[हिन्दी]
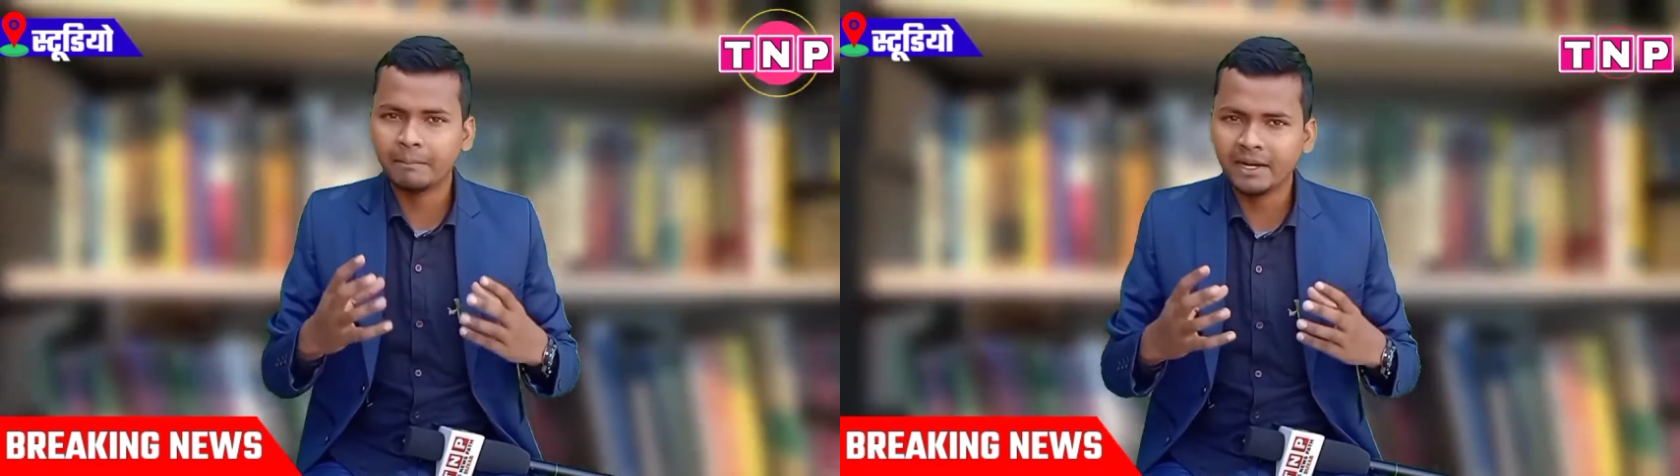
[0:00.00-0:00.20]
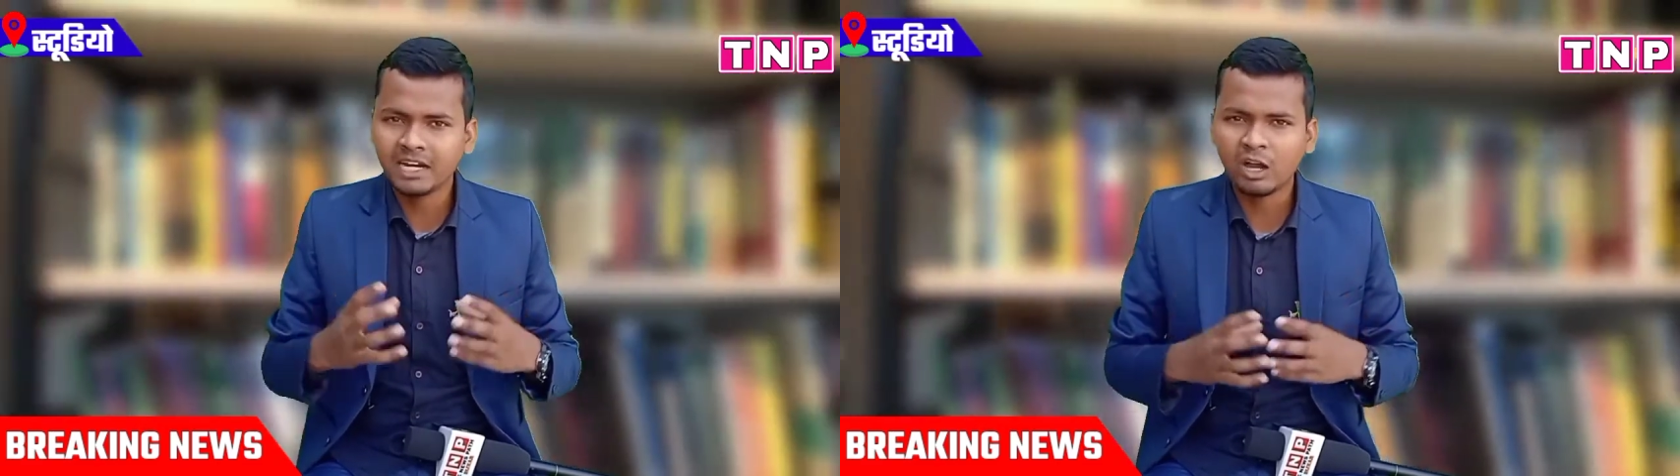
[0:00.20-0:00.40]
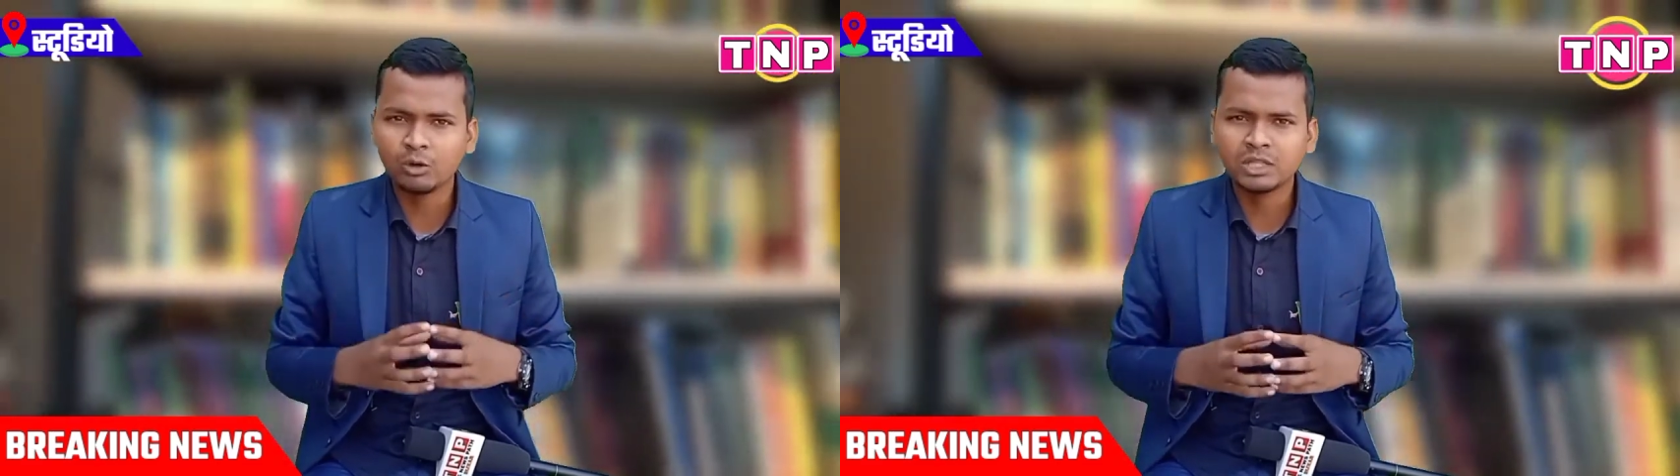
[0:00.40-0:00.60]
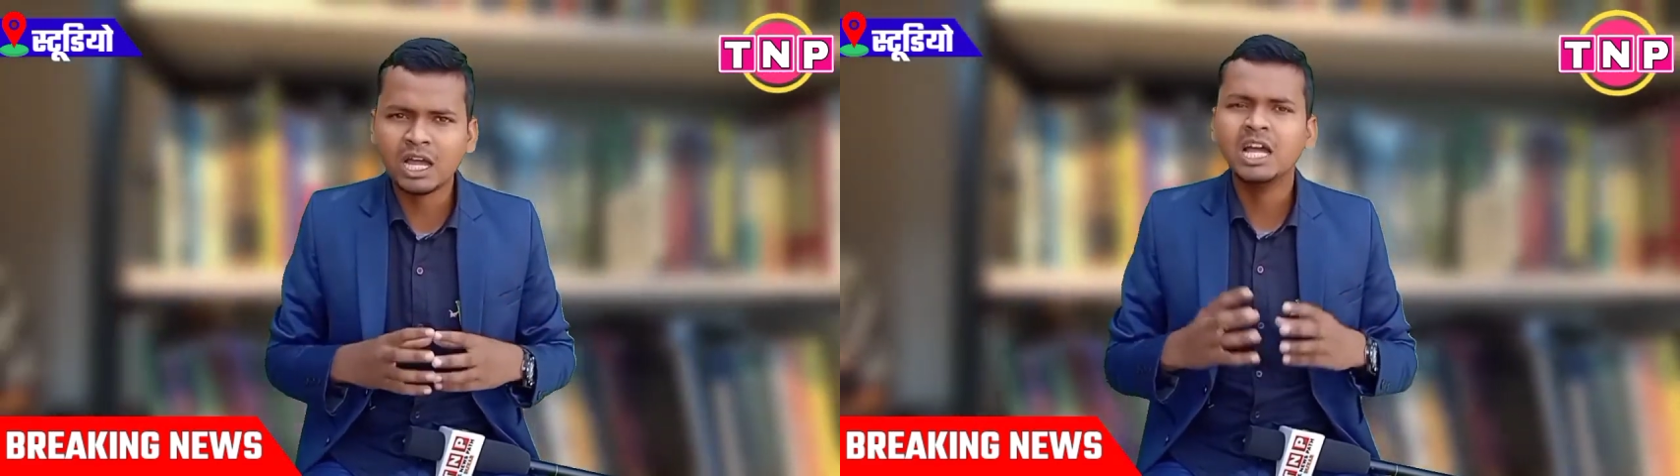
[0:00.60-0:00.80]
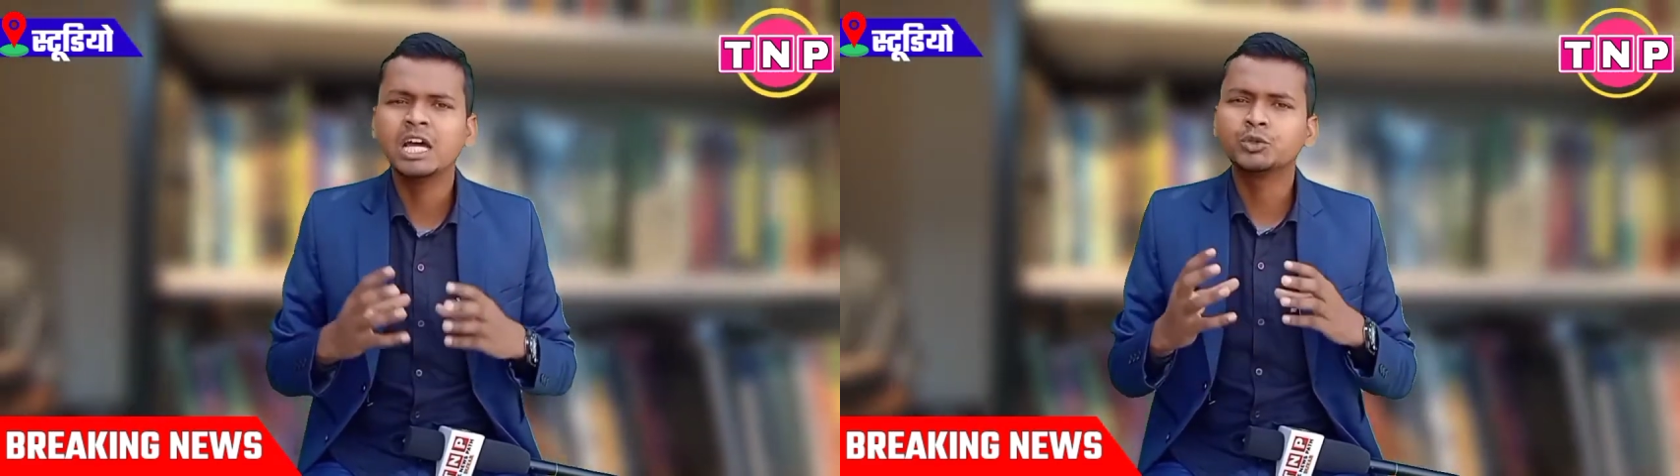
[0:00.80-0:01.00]
बेटा
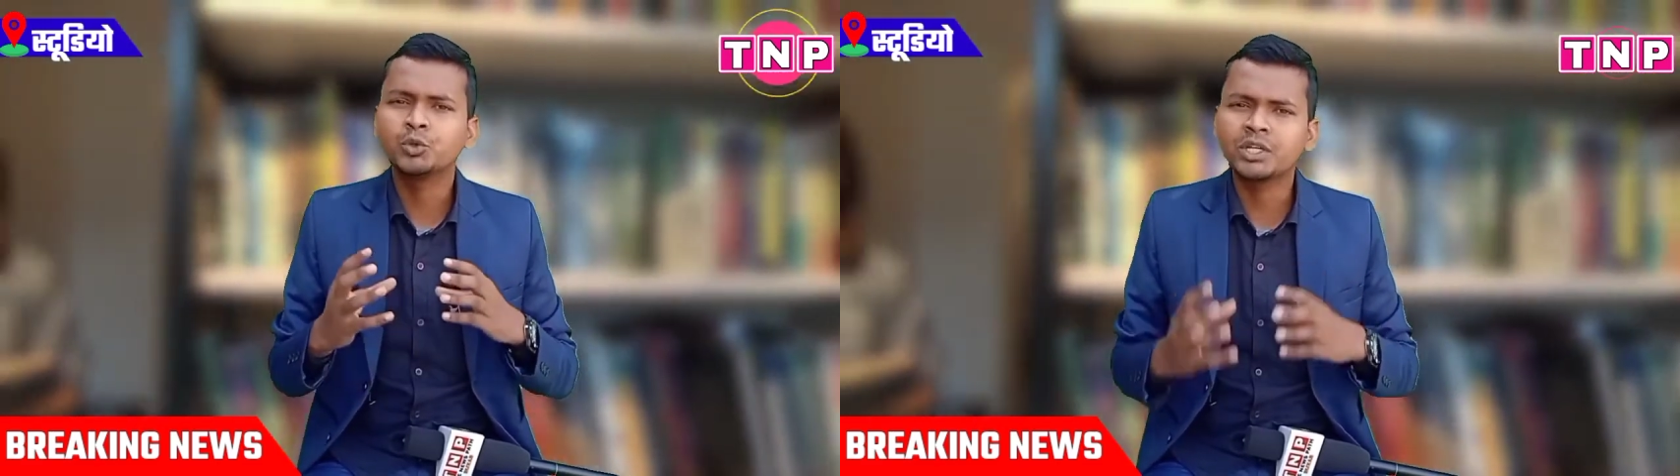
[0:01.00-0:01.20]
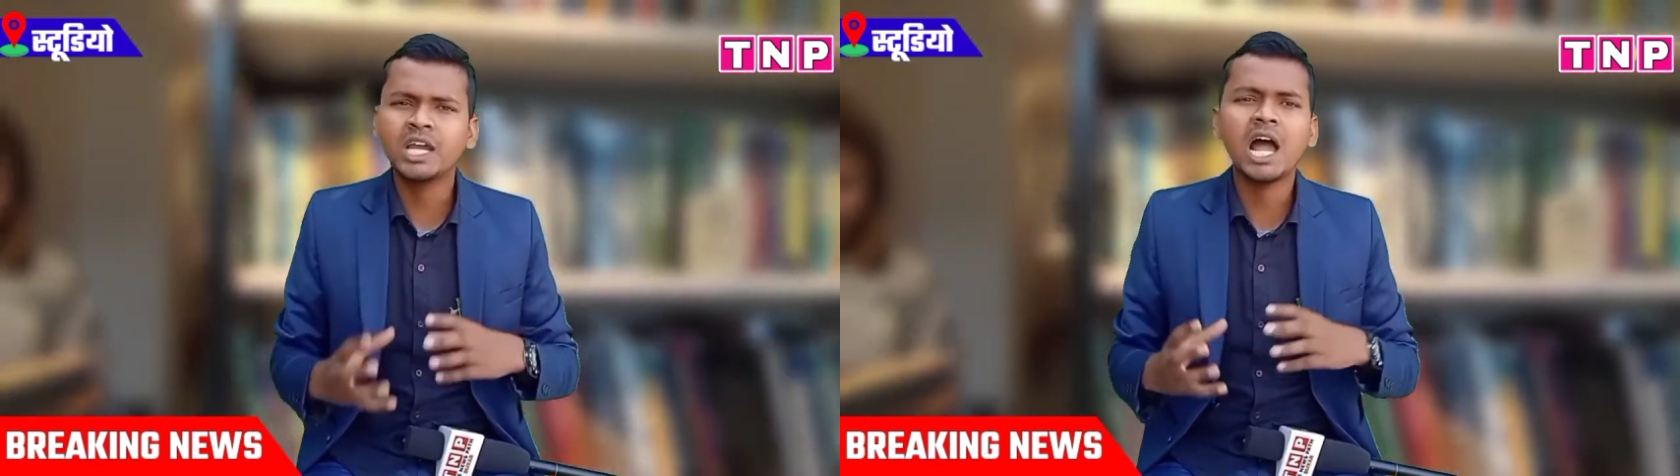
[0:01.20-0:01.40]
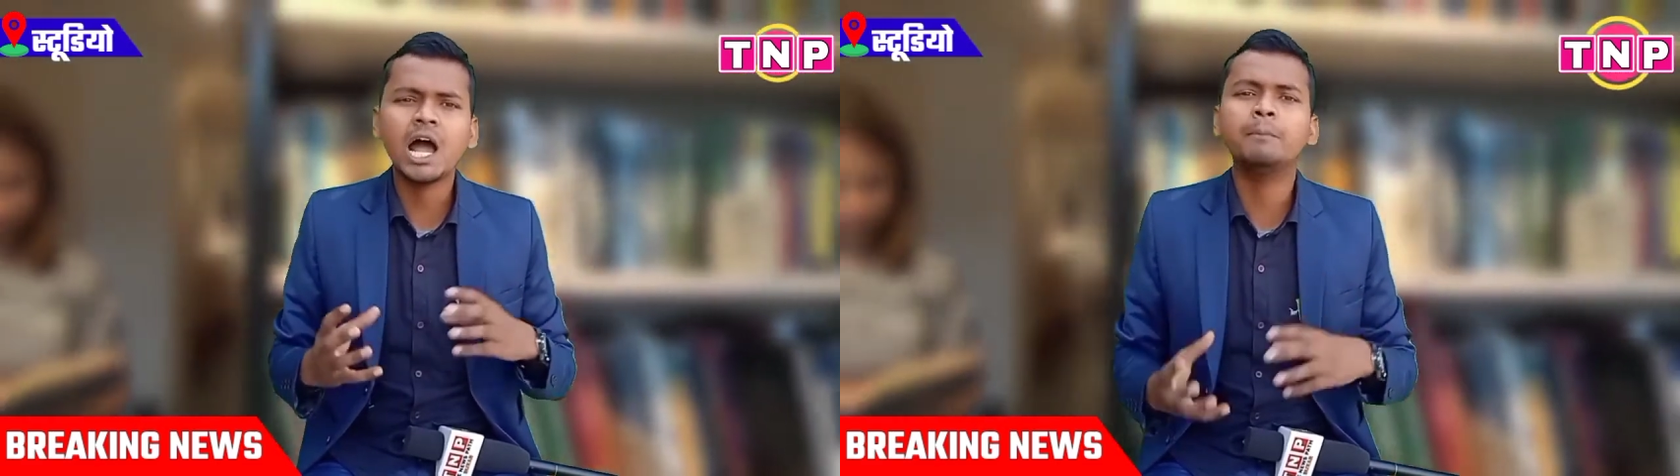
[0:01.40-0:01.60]
होता तो क्या